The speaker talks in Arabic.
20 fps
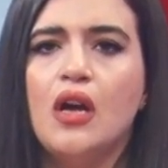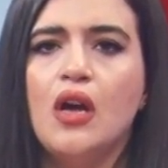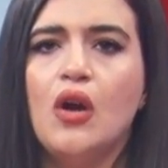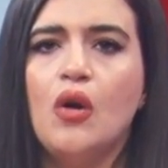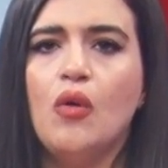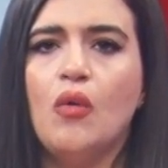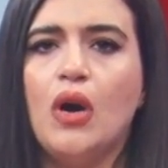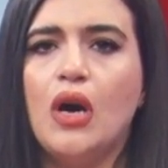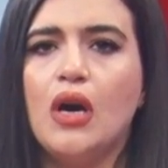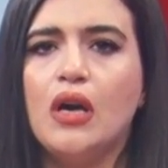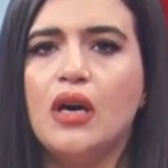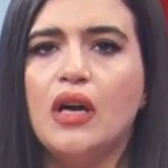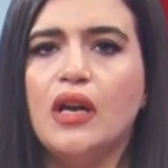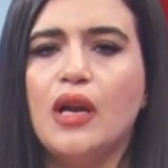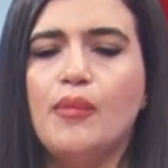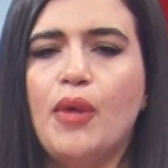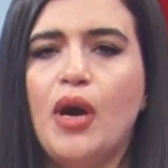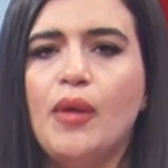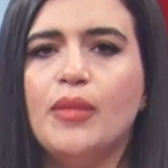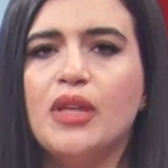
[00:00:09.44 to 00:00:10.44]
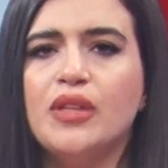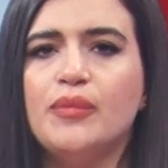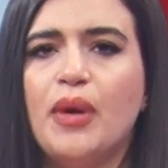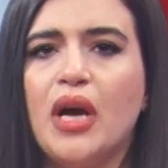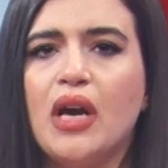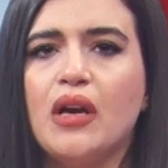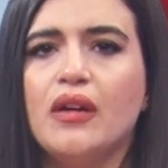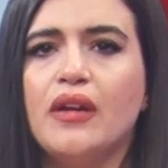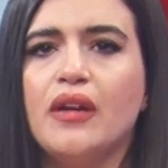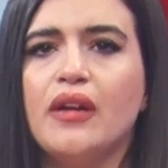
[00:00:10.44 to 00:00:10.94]
وقال محمد
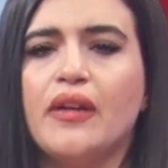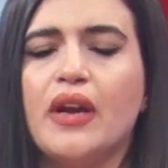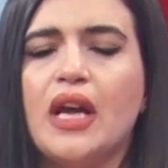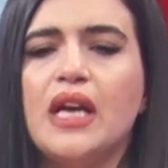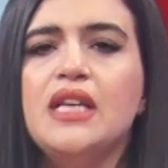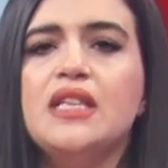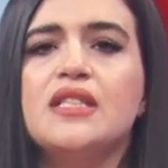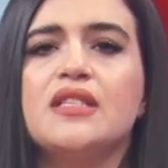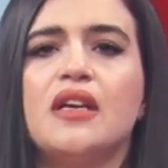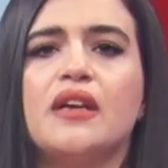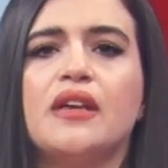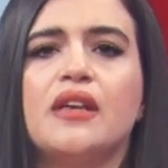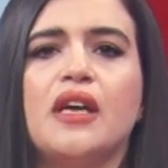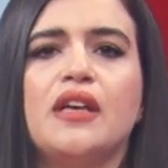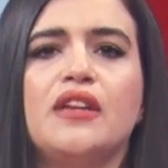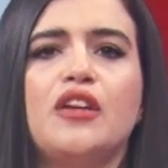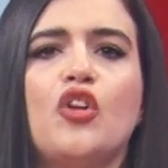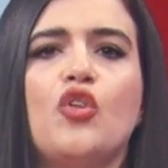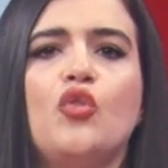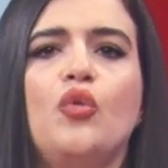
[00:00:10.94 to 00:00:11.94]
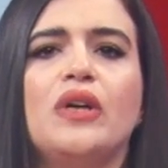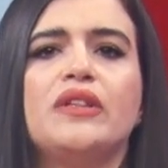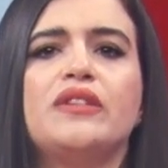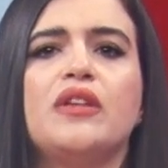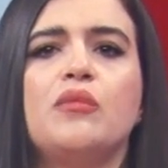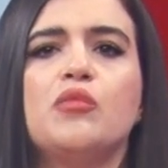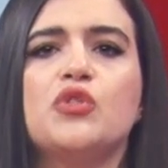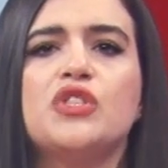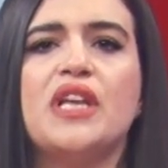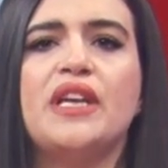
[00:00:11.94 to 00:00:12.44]
باقري رئيس أركان القوات
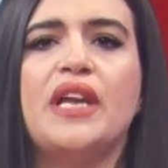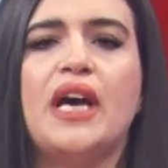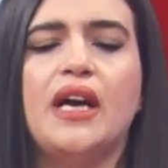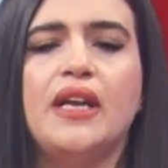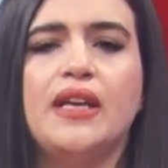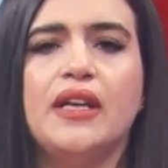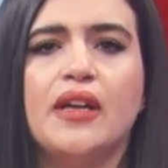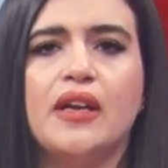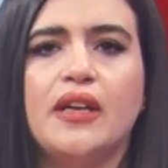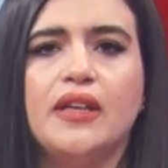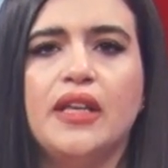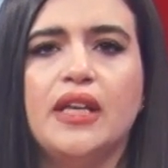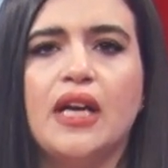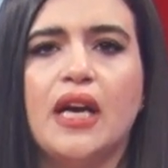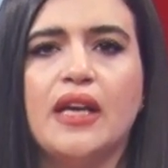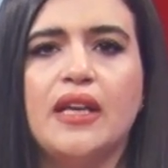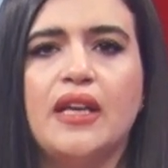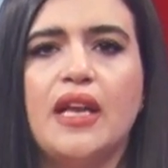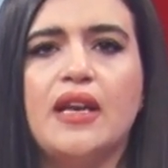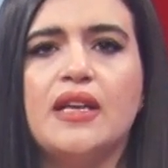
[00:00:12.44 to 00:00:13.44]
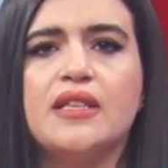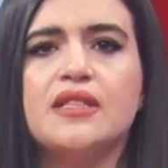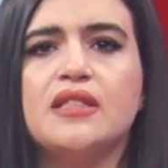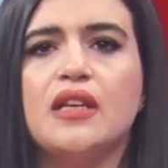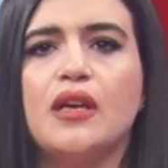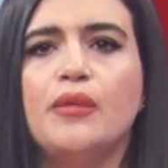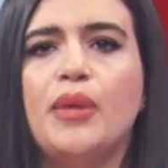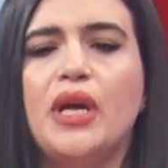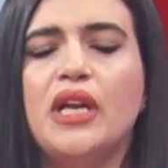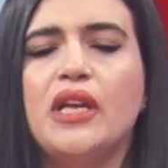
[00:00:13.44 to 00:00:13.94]
المسلحة الإيرانية خلال
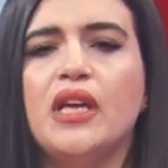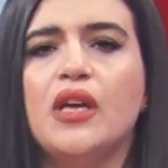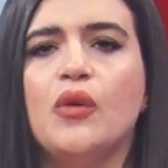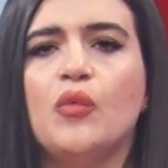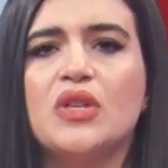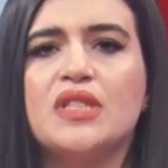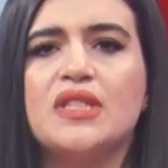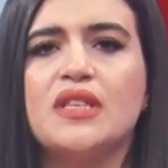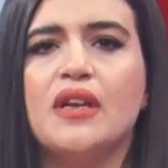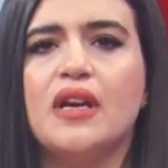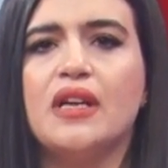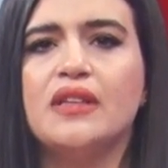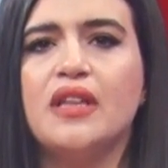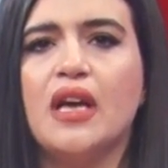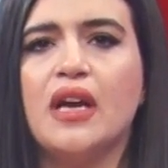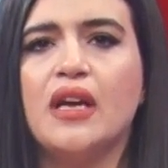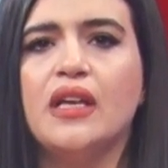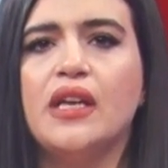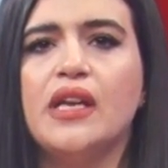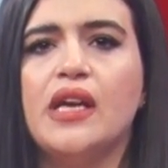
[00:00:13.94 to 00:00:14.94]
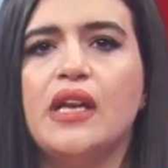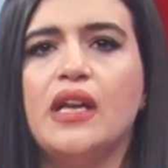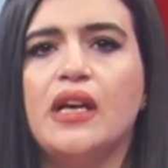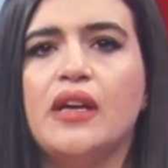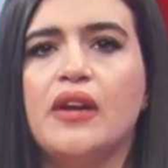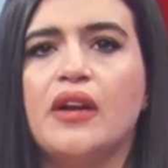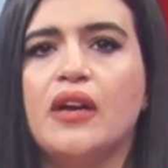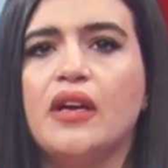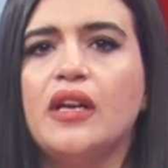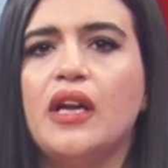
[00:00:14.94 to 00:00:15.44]
استقباله وزير الداخلية
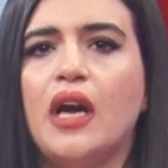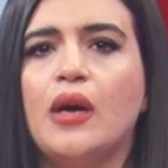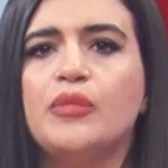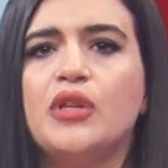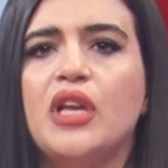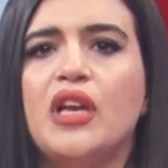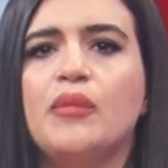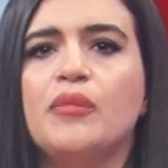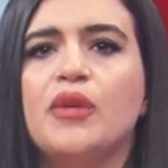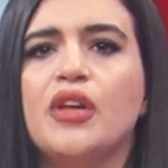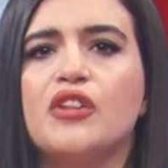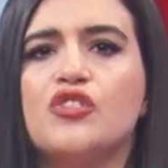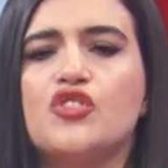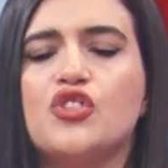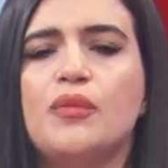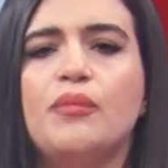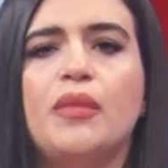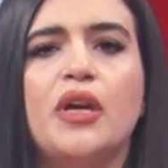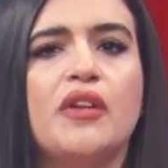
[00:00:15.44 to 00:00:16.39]
العراقي عبد الأمير الشمري